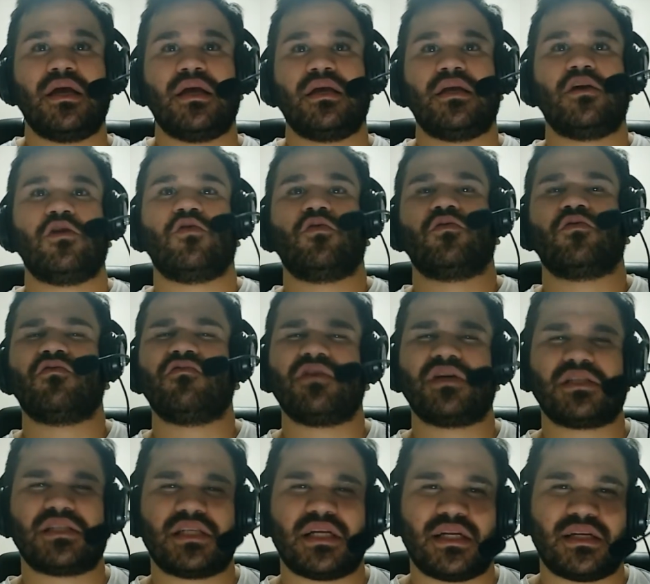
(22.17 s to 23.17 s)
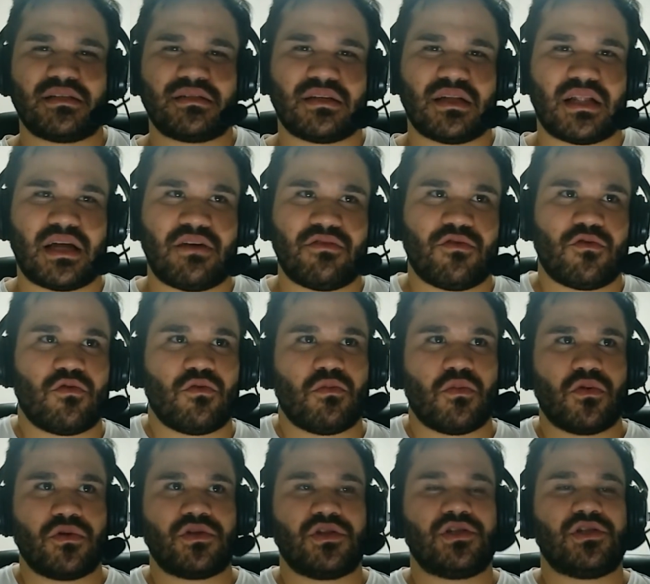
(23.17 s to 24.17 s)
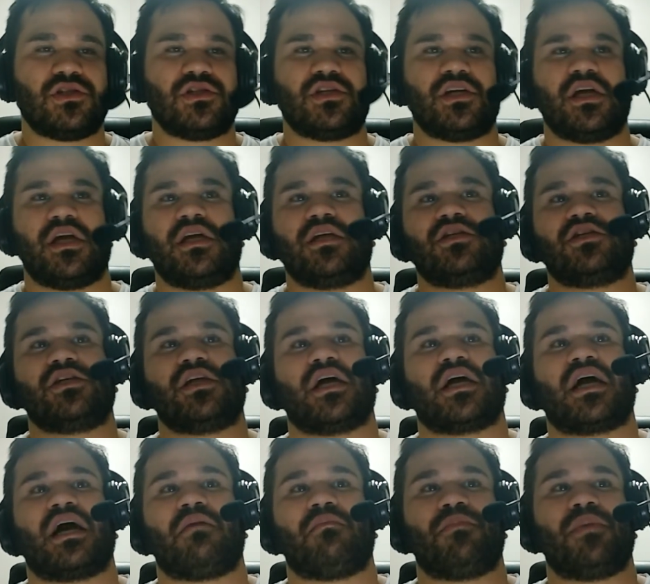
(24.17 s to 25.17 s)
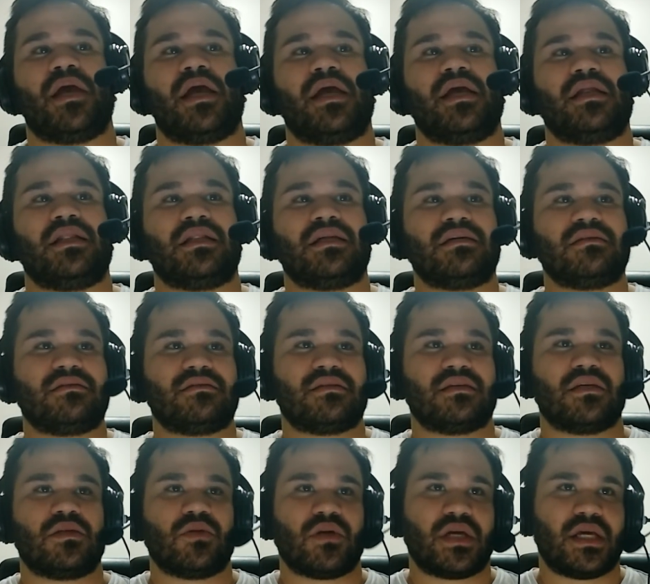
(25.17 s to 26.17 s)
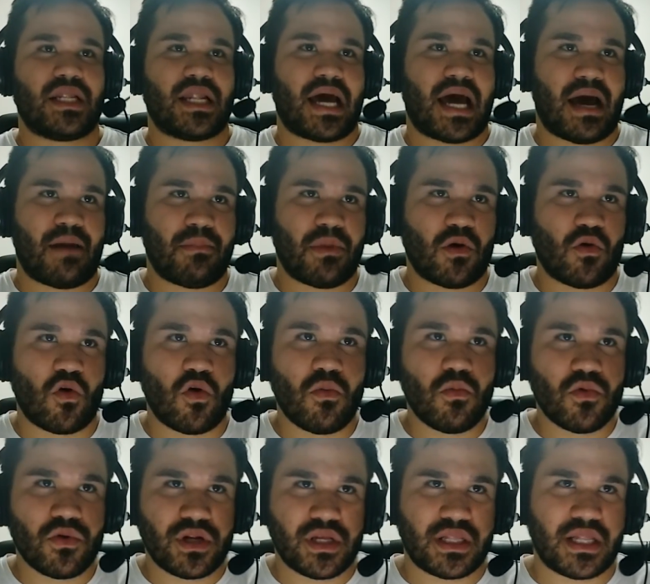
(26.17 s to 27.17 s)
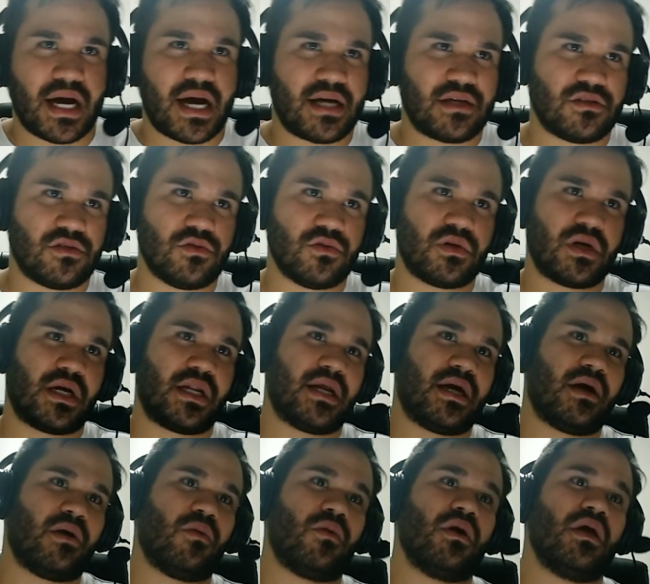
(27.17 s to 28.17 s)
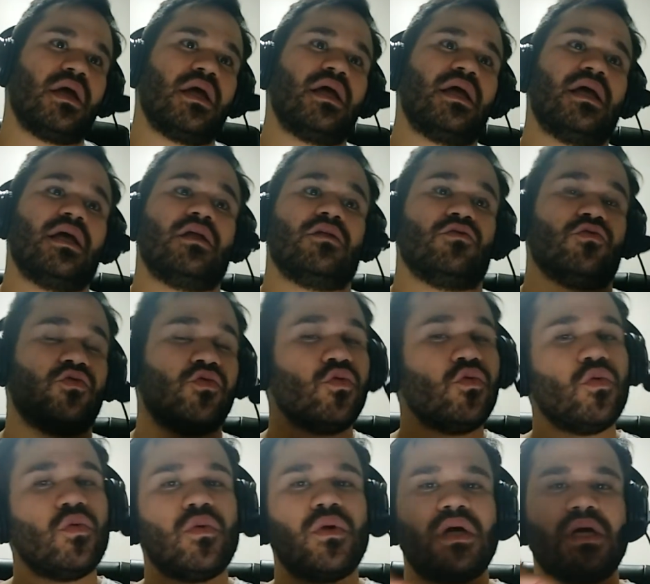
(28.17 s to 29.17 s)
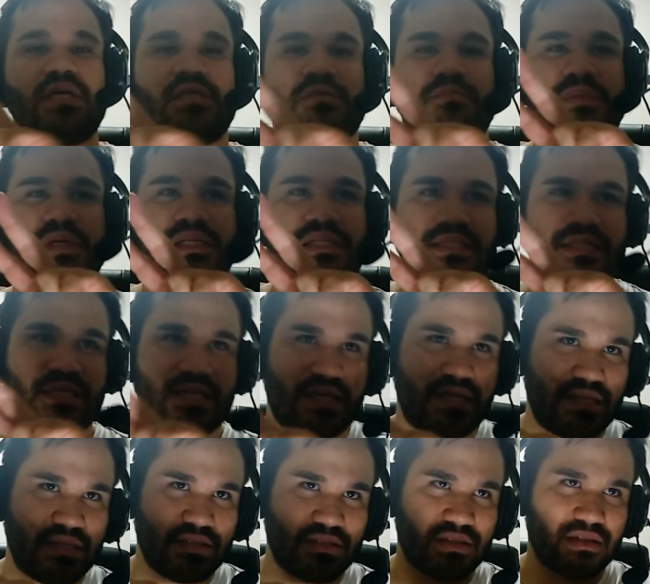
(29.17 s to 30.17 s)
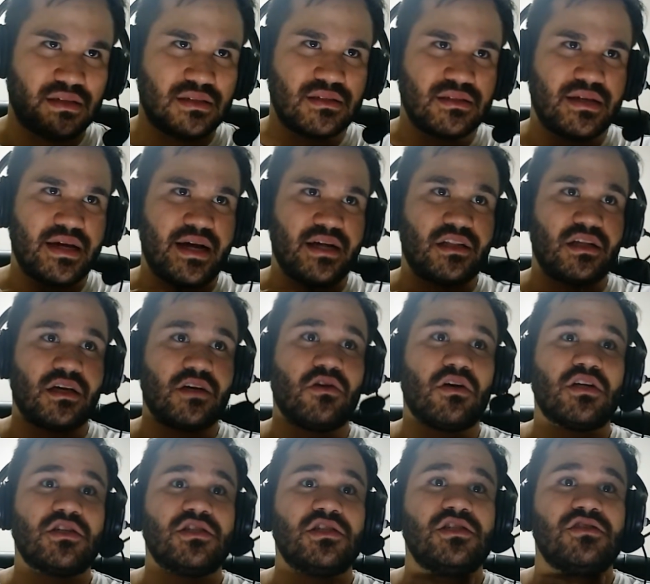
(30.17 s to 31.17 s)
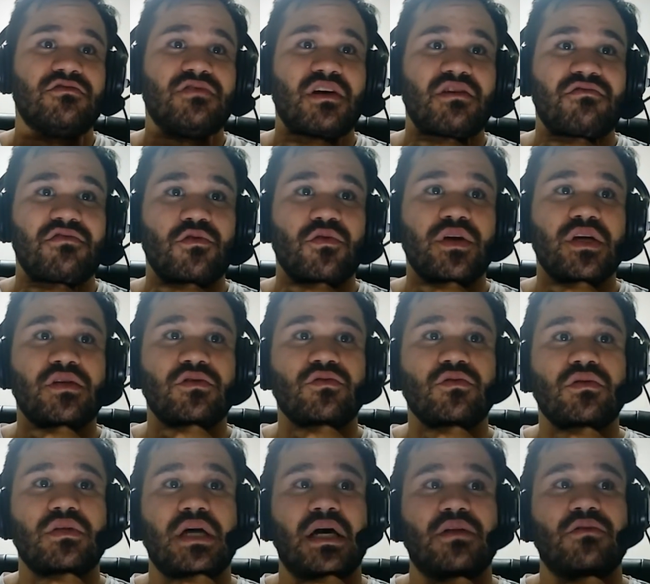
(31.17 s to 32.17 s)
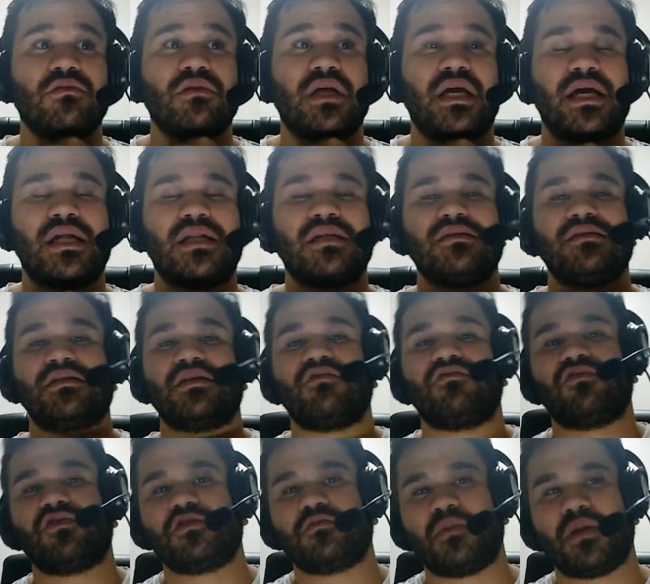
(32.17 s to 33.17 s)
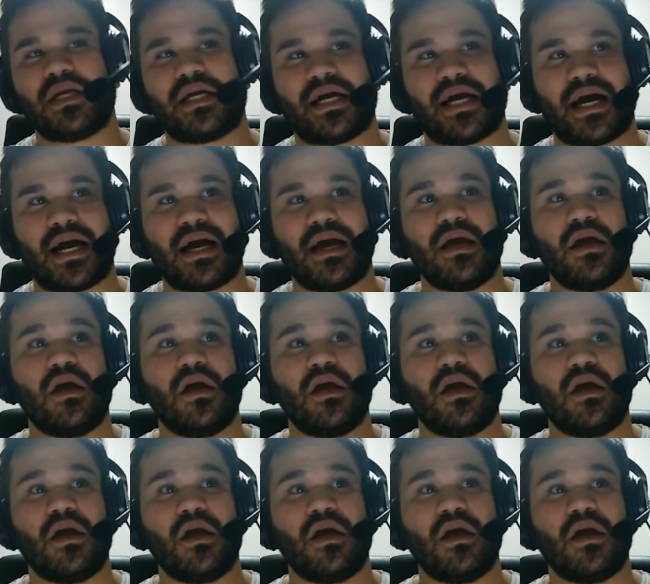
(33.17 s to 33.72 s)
E eu conversei nessa live com um monte de gente e acabei lançando aqui na aba comunidade do canal duas pesquisas, certo? Agora a gente vai ver o resultado delas e eu vou explicar